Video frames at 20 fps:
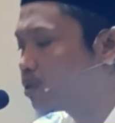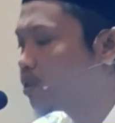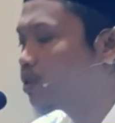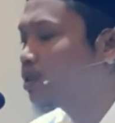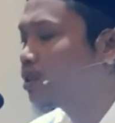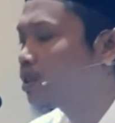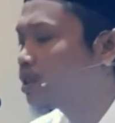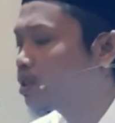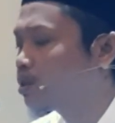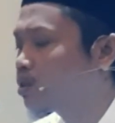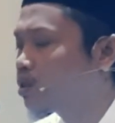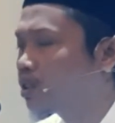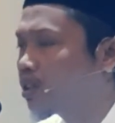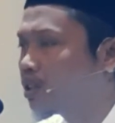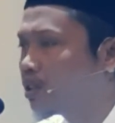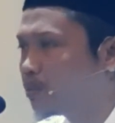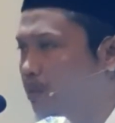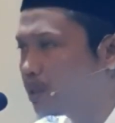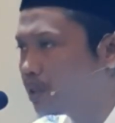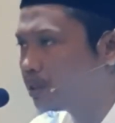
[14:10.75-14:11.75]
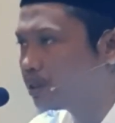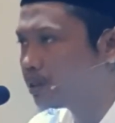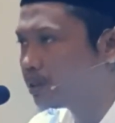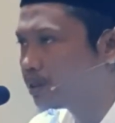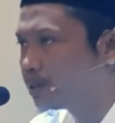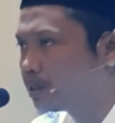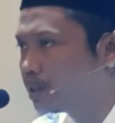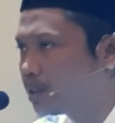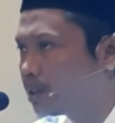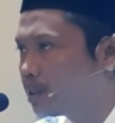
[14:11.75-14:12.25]
zahri
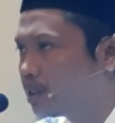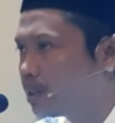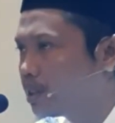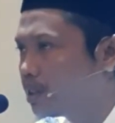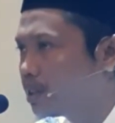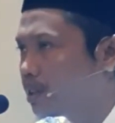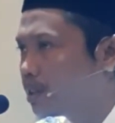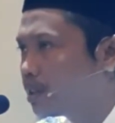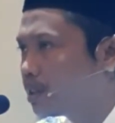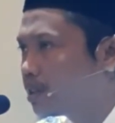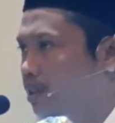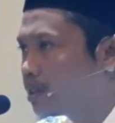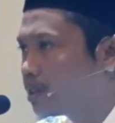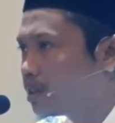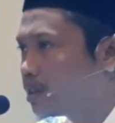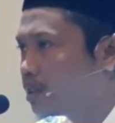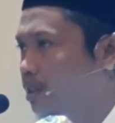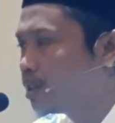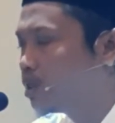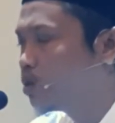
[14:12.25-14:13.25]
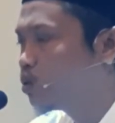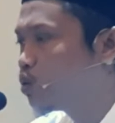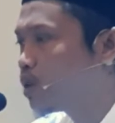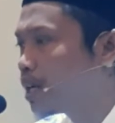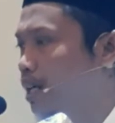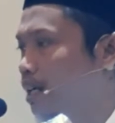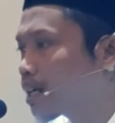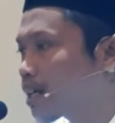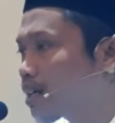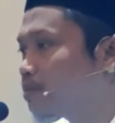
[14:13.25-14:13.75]
qalbin di
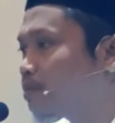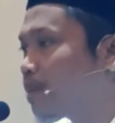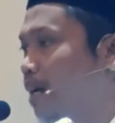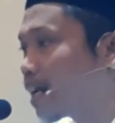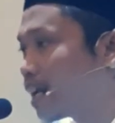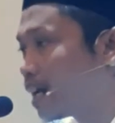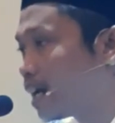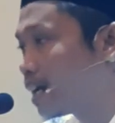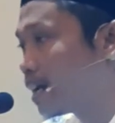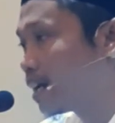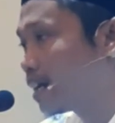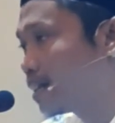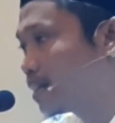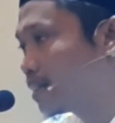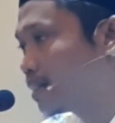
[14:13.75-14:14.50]
luar kepala